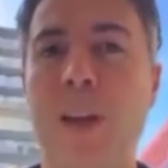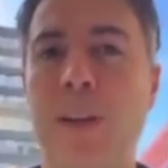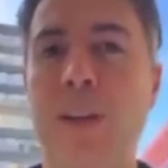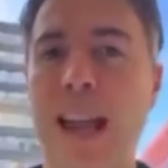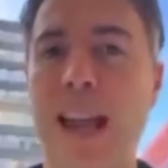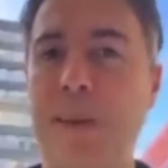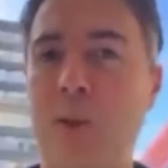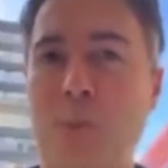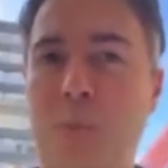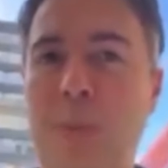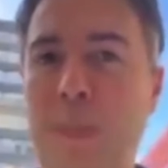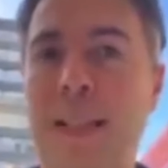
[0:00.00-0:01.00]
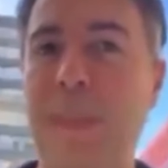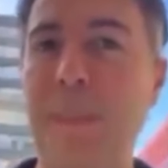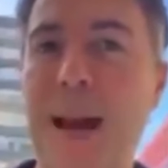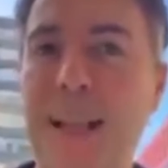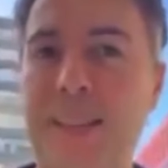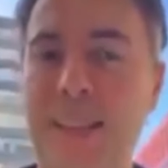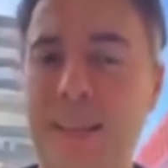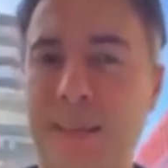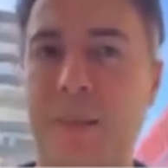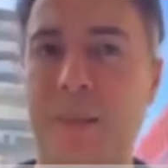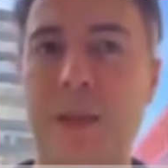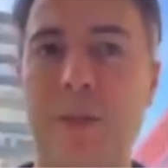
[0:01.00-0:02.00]
La Procuraduría en su papel de
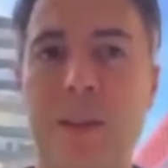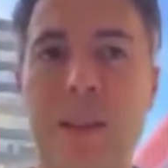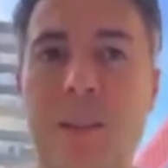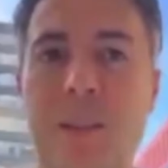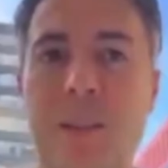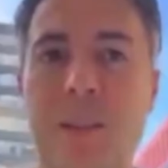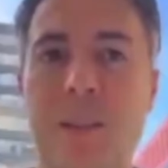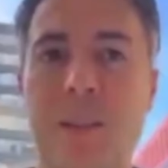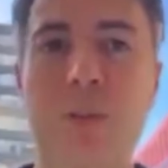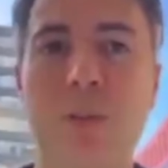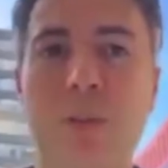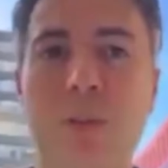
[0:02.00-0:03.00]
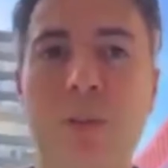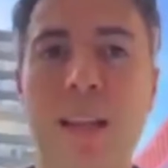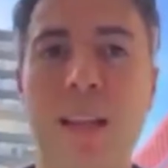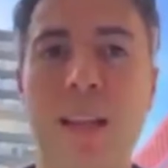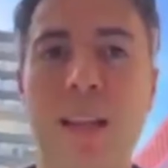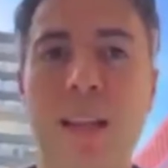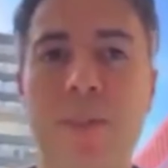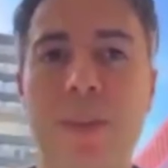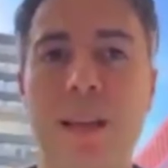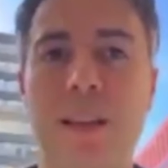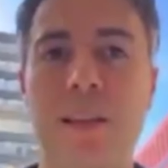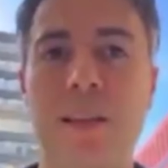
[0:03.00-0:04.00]
parte, espero que eso no
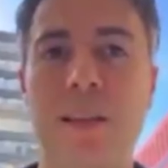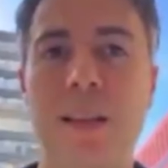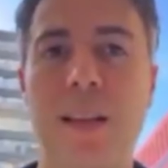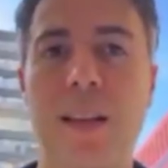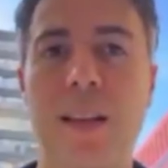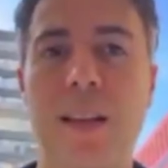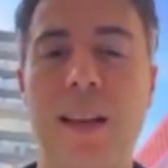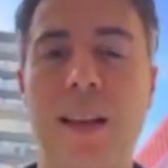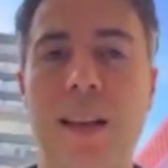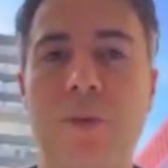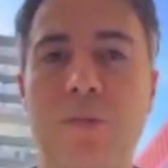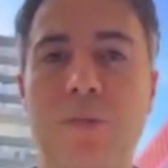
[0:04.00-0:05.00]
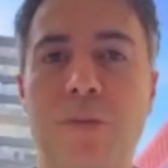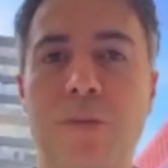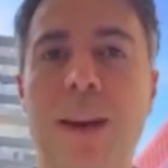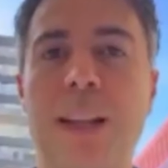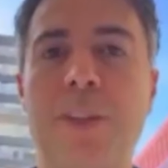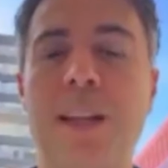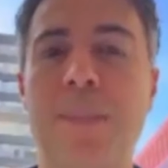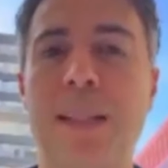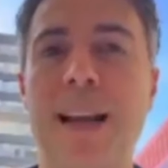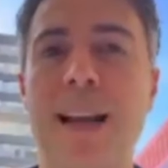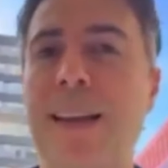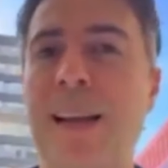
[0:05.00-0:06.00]
termine eh, en un
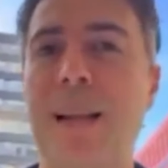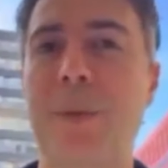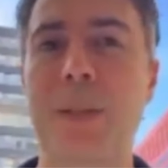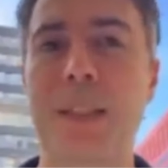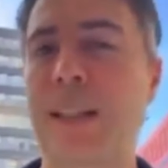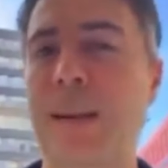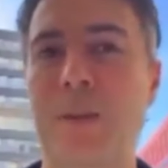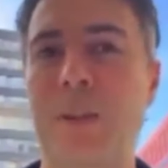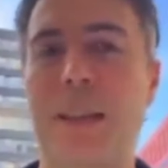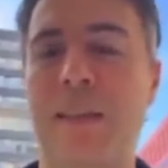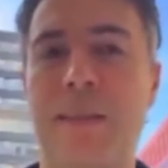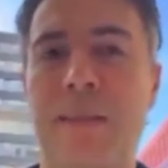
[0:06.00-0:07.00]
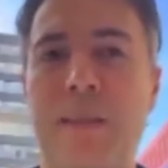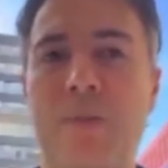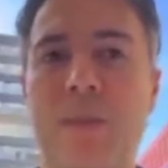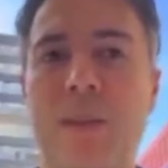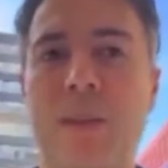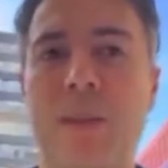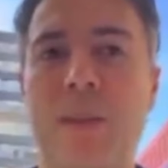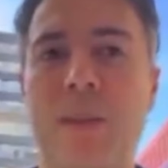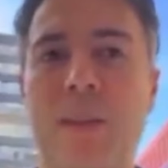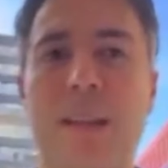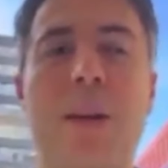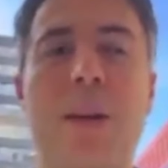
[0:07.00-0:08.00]
fallo que me saque de la política, porque en
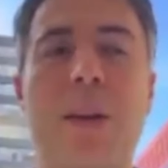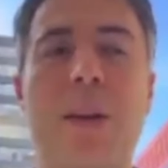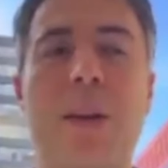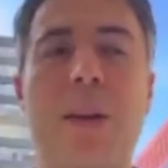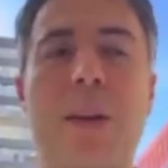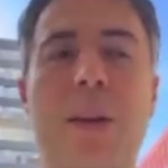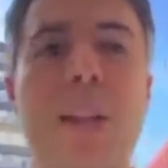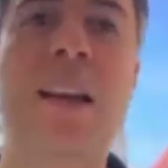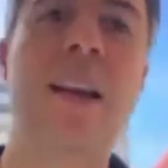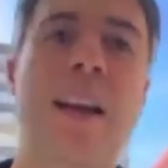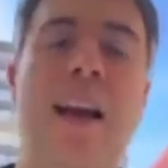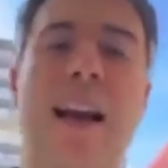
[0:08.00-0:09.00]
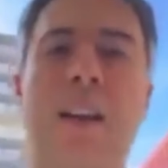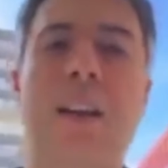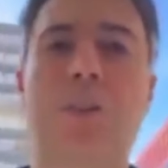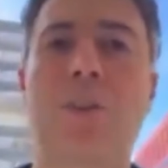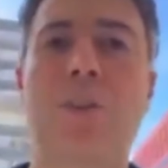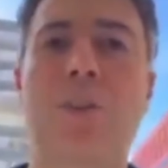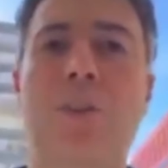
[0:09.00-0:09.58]
cualquier caso pues, recurriré